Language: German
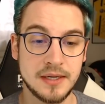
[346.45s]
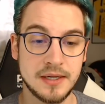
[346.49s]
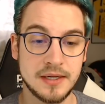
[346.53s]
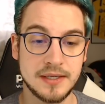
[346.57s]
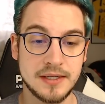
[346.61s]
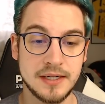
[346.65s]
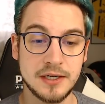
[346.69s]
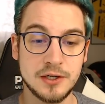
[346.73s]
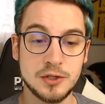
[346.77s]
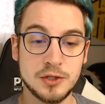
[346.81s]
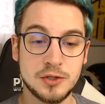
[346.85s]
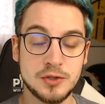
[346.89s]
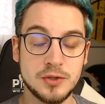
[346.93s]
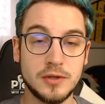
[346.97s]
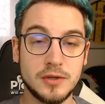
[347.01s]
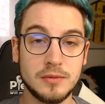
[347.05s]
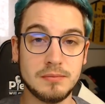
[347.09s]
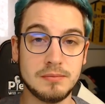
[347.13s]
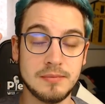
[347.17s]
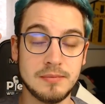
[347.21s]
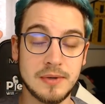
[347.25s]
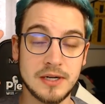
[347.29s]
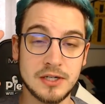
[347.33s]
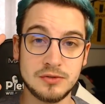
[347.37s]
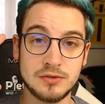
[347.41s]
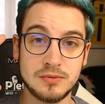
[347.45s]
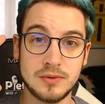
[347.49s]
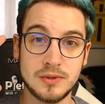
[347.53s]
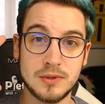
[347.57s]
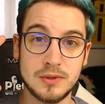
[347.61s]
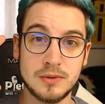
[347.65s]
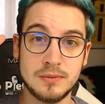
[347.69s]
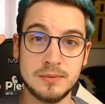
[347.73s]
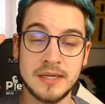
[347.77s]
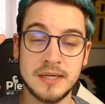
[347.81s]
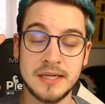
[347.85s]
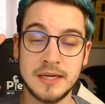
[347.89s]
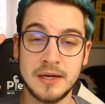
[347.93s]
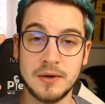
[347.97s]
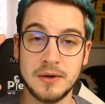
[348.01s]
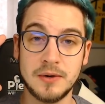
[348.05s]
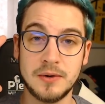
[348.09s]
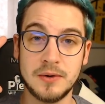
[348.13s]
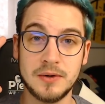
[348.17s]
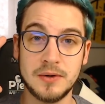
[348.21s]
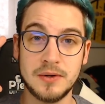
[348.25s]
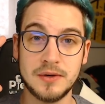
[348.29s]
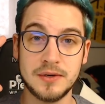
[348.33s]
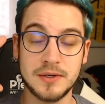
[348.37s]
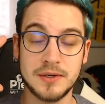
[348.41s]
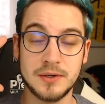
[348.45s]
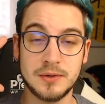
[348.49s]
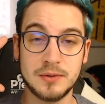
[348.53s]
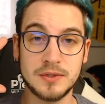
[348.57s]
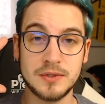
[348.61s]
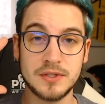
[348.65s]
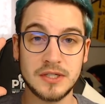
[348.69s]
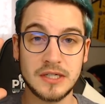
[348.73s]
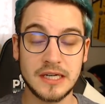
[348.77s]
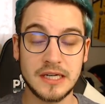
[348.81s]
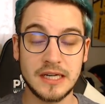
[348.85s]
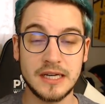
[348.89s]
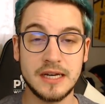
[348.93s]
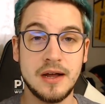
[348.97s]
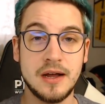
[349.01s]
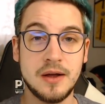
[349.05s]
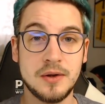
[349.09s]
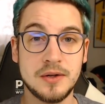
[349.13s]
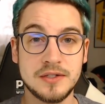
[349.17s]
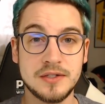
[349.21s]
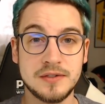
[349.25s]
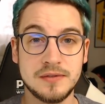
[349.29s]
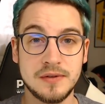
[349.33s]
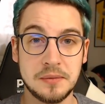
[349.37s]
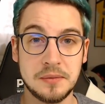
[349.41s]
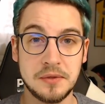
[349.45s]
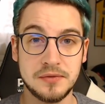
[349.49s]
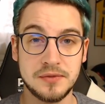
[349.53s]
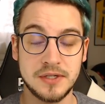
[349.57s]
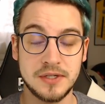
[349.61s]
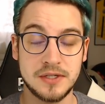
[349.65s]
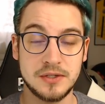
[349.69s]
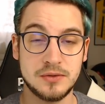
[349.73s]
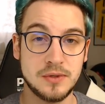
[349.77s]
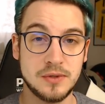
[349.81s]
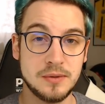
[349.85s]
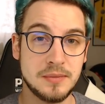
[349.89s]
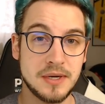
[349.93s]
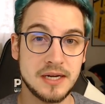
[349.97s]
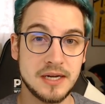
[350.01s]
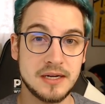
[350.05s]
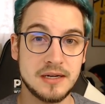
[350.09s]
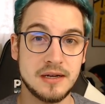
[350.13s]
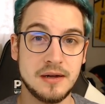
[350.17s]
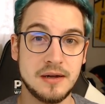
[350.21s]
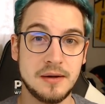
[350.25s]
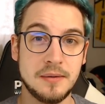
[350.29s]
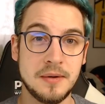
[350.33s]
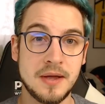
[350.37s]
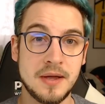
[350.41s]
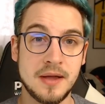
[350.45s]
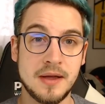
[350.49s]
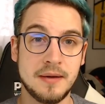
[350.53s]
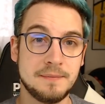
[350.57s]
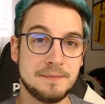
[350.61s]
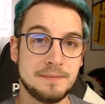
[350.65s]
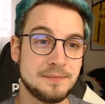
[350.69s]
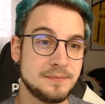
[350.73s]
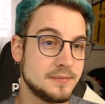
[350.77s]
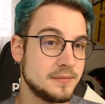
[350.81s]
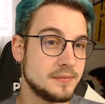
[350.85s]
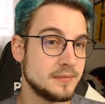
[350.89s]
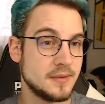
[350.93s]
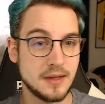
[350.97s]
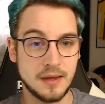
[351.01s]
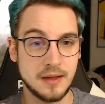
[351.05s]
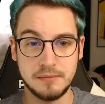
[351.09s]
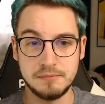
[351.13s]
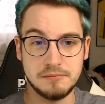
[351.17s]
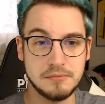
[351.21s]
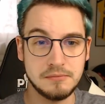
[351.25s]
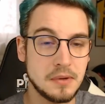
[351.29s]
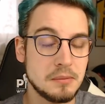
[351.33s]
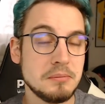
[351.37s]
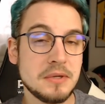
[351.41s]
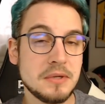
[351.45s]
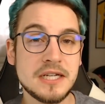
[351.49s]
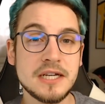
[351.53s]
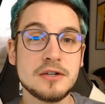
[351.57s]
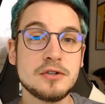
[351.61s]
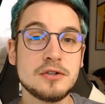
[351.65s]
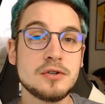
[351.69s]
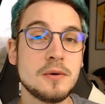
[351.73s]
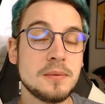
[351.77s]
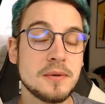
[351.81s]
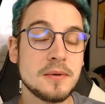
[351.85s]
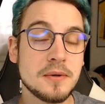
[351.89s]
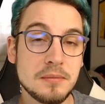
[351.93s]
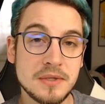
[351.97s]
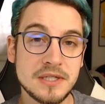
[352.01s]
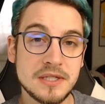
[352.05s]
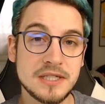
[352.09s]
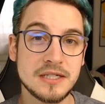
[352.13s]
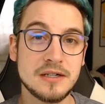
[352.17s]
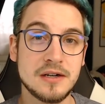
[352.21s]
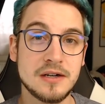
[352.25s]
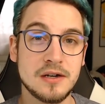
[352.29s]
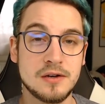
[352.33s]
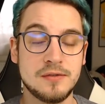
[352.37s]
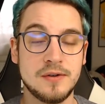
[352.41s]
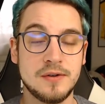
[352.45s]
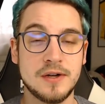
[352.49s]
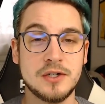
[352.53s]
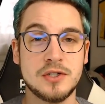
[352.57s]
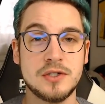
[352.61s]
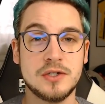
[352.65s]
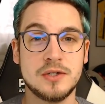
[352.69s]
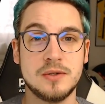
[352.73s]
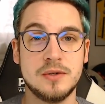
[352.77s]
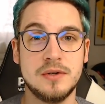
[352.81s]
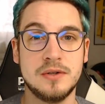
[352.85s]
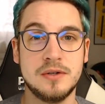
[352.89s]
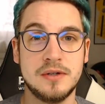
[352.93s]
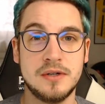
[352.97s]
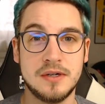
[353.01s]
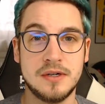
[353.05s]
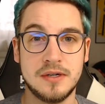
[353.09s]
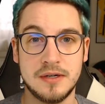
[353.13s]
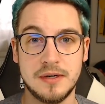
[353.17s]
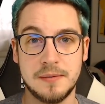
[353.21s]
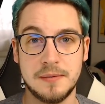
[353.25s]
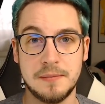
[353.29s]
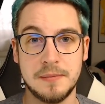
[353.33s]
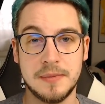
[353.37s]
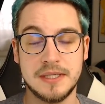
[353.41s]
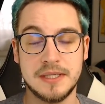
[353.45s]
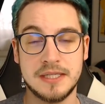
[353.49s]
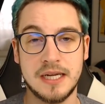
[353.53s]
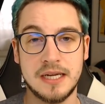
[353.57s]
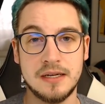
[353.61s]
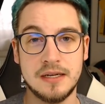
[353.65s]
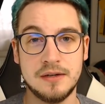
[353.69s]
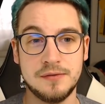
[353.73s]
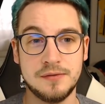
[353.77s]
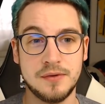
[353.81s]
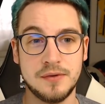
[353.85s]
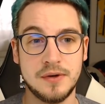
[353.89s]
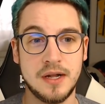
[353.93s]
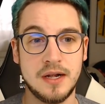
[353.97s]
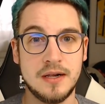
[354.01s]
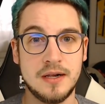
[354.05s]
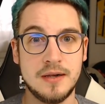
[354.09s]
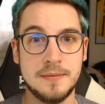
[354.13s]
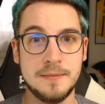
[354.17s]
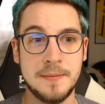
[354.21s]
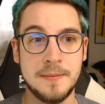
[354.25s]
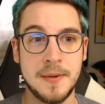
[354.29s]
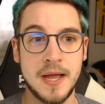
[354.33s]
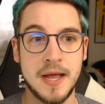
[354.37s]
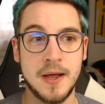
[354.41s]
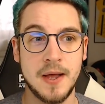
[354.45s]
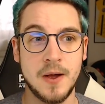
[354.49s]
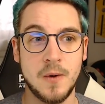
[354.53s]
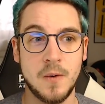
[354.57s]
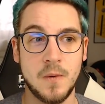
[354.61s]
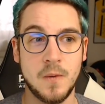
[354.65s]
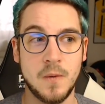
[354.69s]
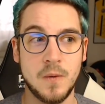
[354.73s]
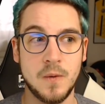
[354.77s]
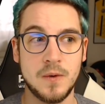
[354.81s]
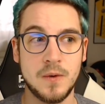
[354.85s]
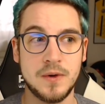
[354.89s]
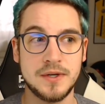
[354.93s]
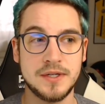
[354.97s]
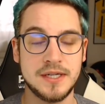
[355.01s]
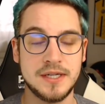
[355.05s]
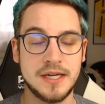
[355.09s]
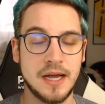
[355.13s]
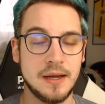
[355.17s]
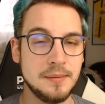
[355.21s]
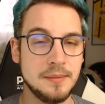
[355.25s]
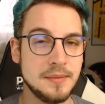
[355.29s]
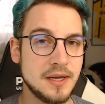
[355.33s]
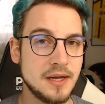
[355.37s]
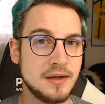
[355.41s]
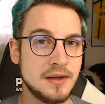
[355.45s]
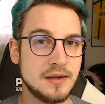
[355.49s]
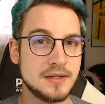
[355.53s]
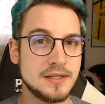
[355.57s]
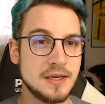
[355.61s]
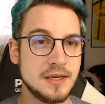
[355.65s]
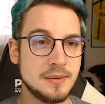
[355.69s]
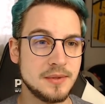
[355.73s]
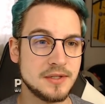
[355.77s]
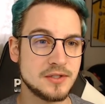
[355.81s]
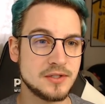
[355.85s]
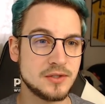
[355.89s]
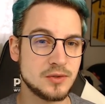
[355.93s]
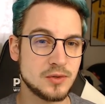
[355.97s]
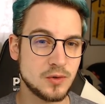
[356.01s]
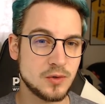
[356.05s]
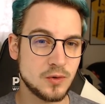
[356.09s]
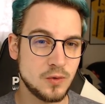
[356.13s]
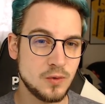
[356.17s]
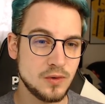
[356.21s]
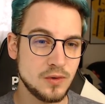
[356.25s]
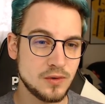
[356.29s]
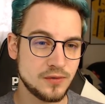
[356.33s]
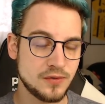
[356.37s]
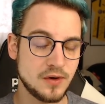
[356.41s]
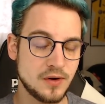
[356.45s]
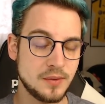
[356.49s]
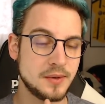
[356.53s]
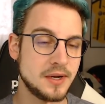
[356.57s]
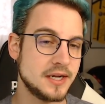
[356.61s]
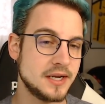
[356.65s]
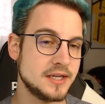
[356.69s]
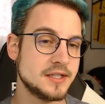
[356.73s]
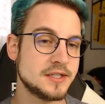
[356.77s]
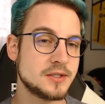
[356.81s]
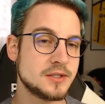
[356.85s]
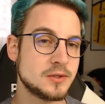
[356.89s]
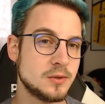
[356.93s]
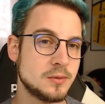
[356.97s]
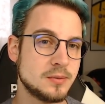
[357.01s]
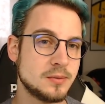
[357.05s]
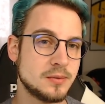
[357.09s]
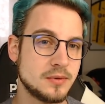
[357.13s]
Dankeschön, Mushroom. Und Grüße gehen raus. Wir haben auf der Dreamhacker mit der Truppe ein bisschen gequatscht und äh, mit Dave und allem. Und die haben ja, die haben ja so eine coole Formel 1-Gruppe.